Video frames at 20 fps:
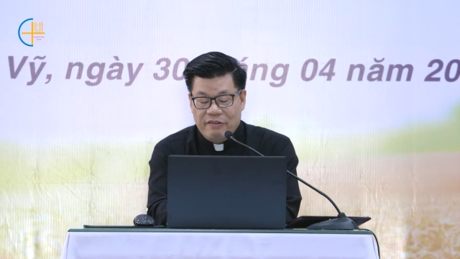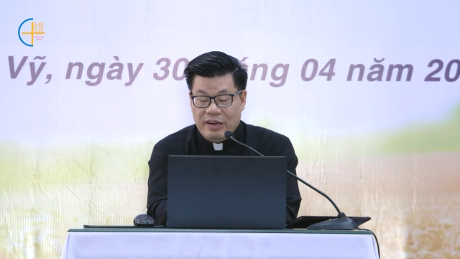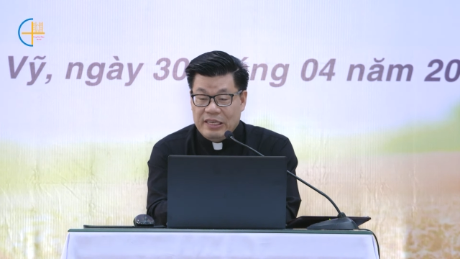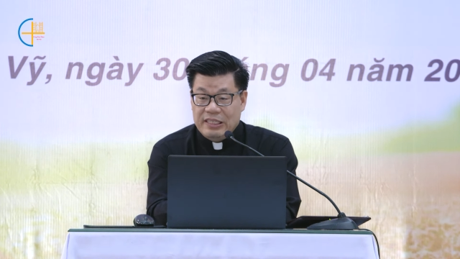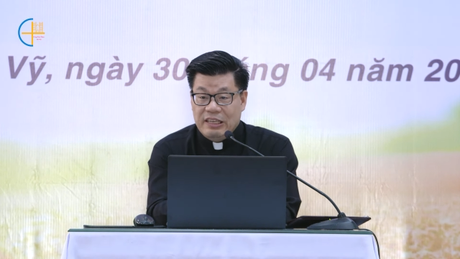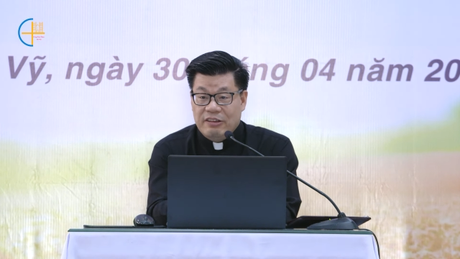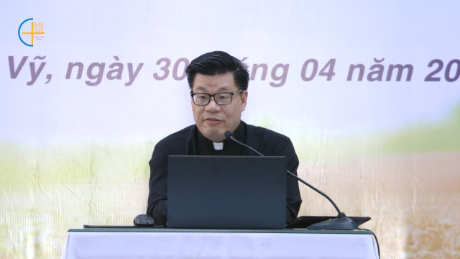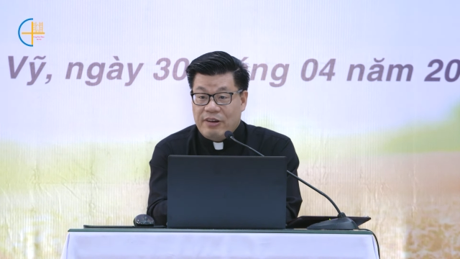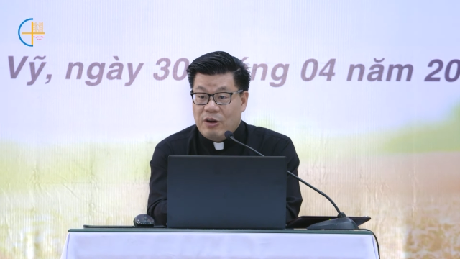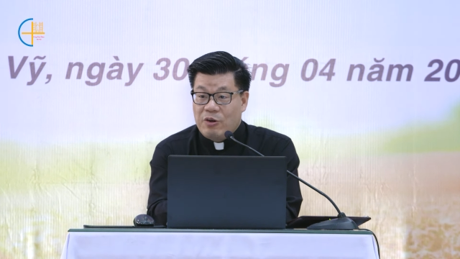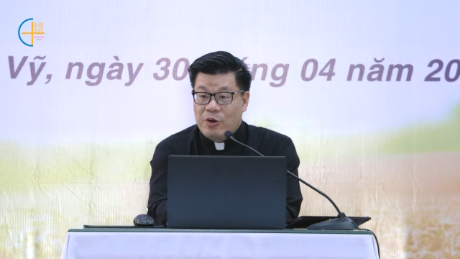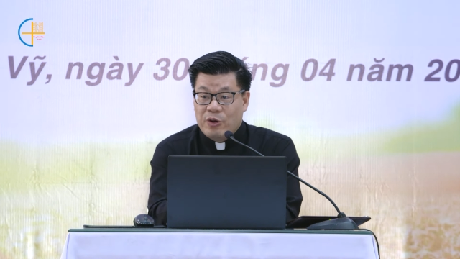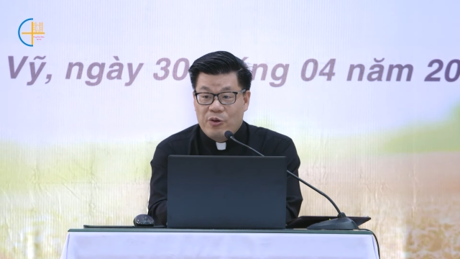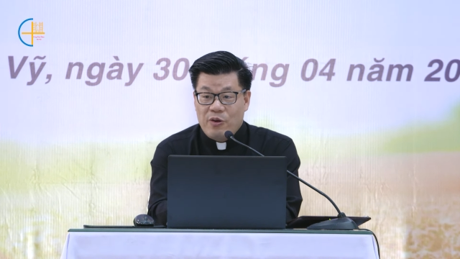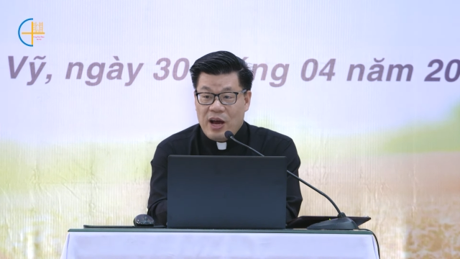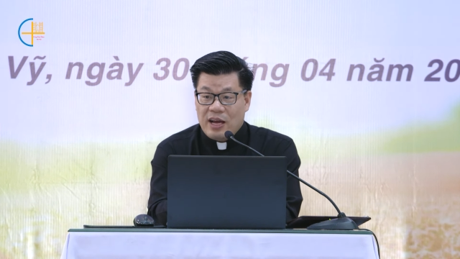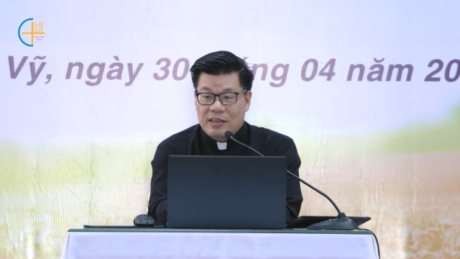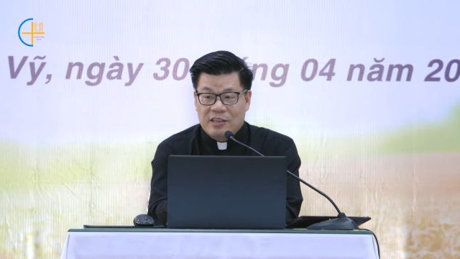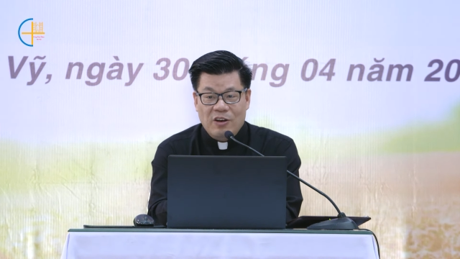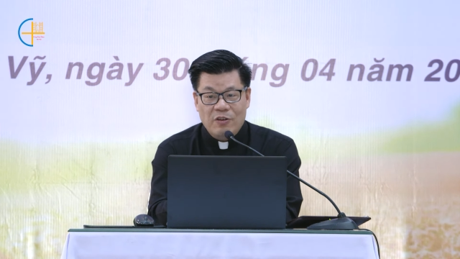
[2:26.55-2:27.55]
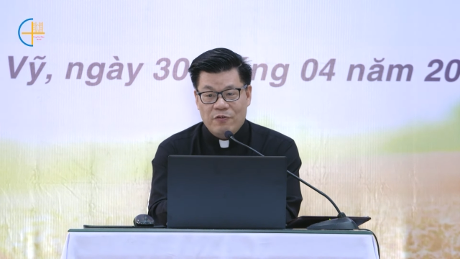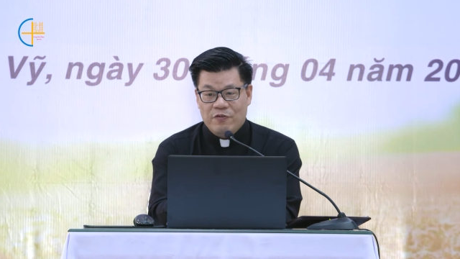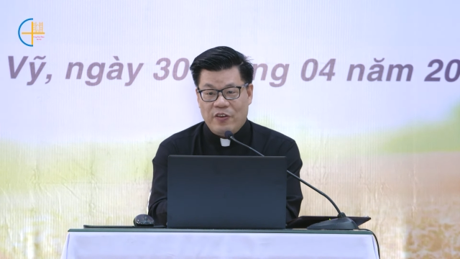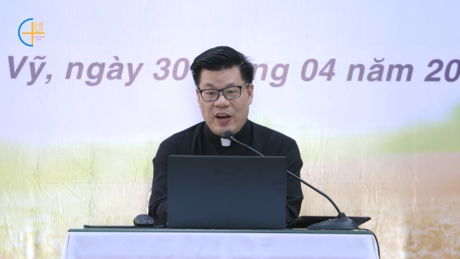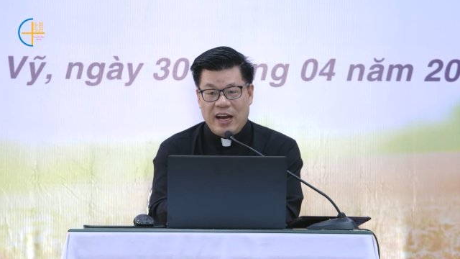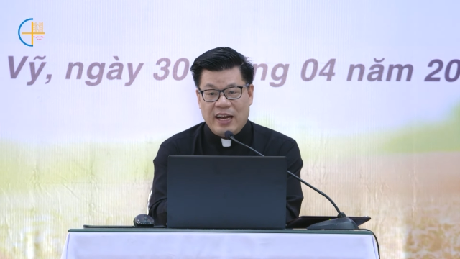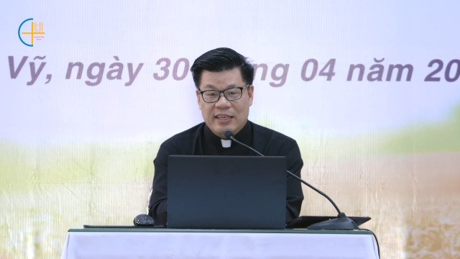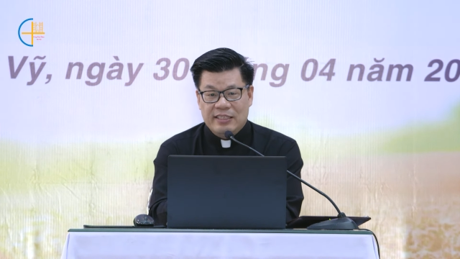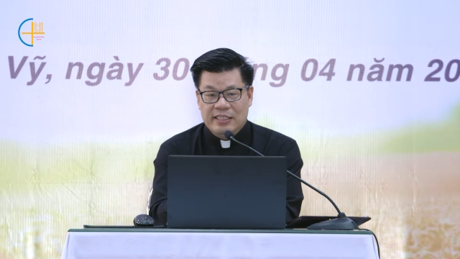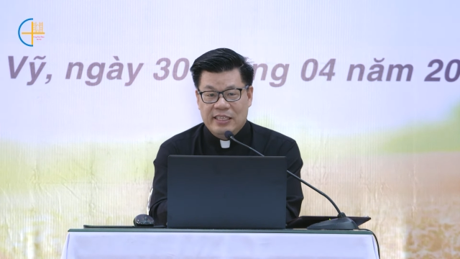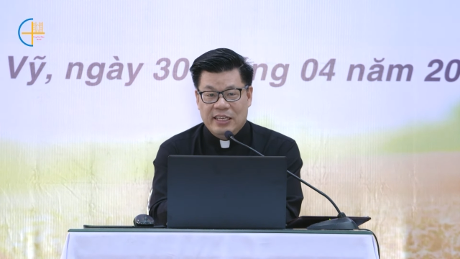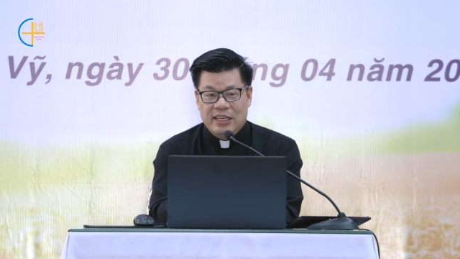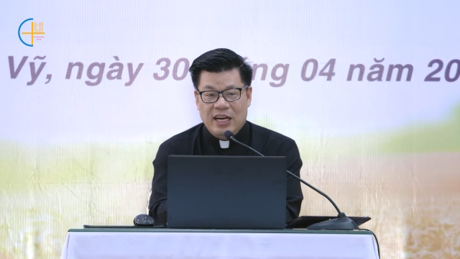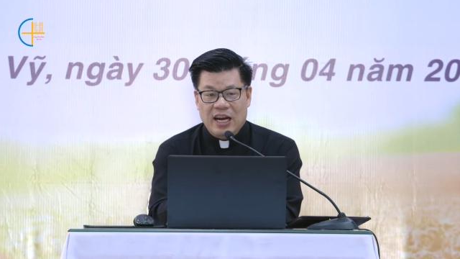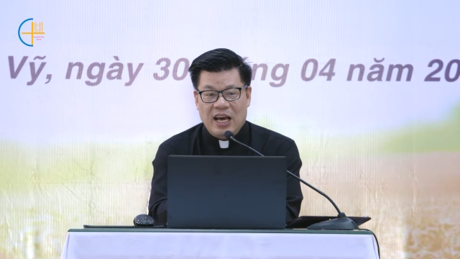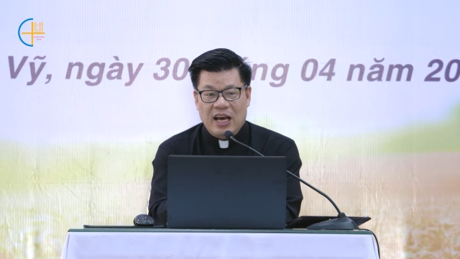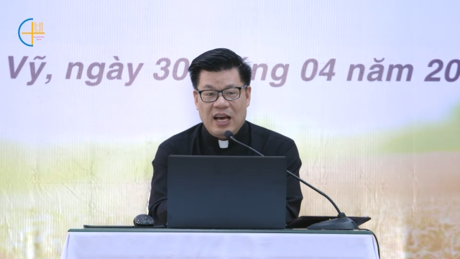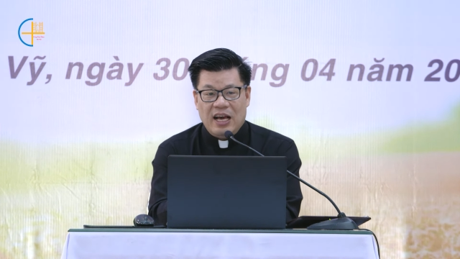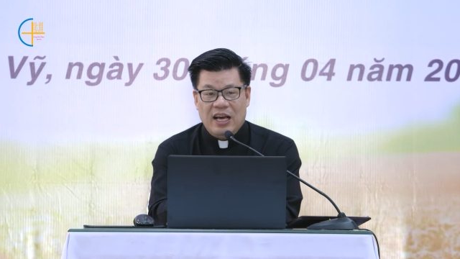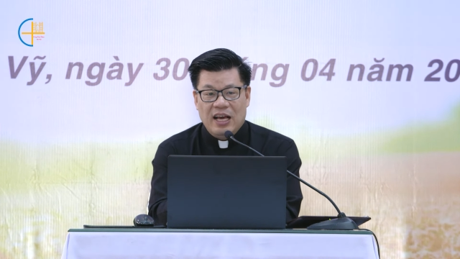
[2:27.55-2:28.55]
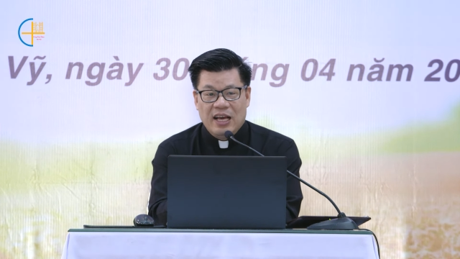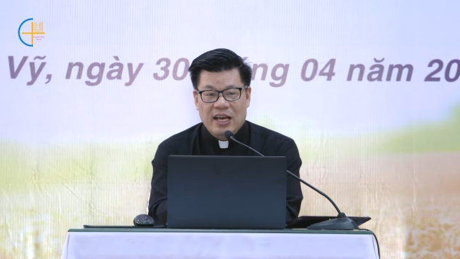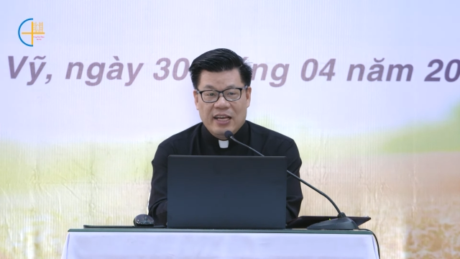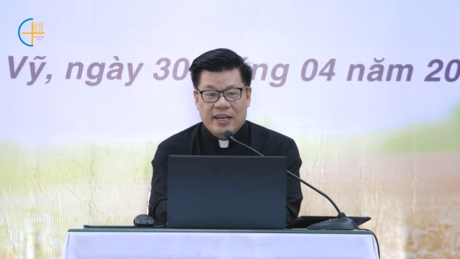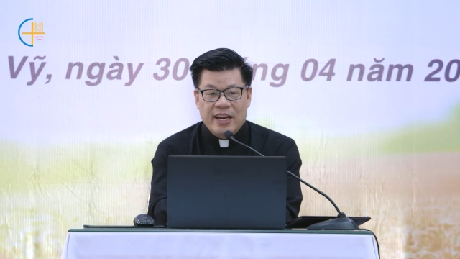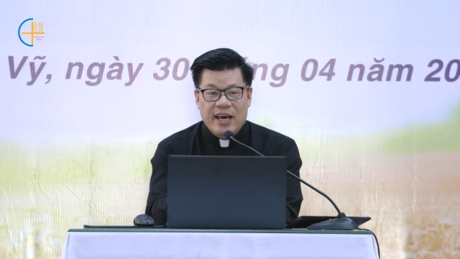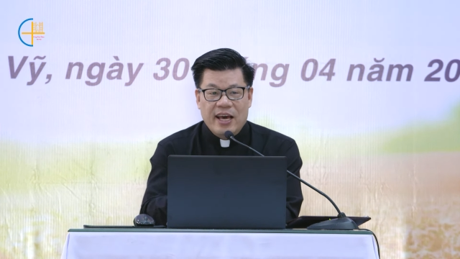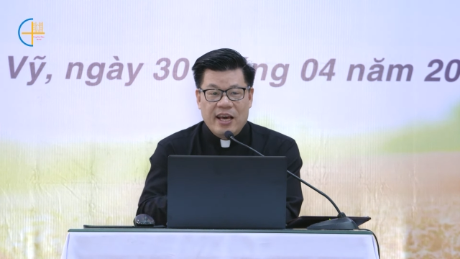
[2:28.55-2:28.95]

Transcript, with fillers: vậy thì vào hội đoàn không phải chỉ là